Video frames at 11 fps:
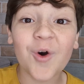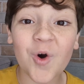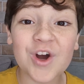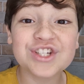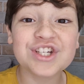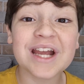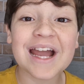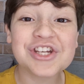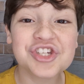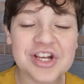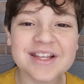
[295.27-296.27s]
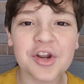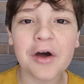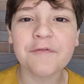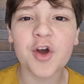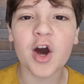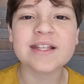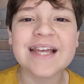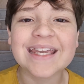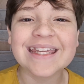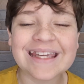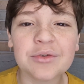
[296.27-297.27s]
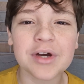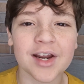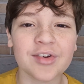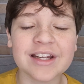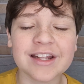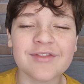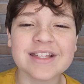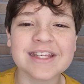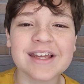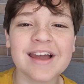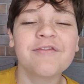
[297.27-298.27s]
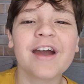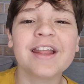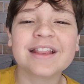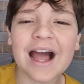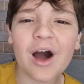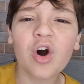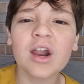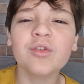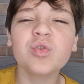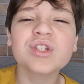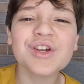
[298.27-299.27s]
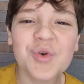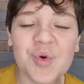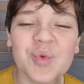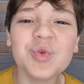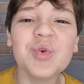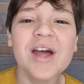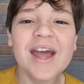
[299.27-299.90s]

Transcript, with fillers: Hoje, às 19 horas, aqui no canal da TVzinho, vai estar tá rolando o segundo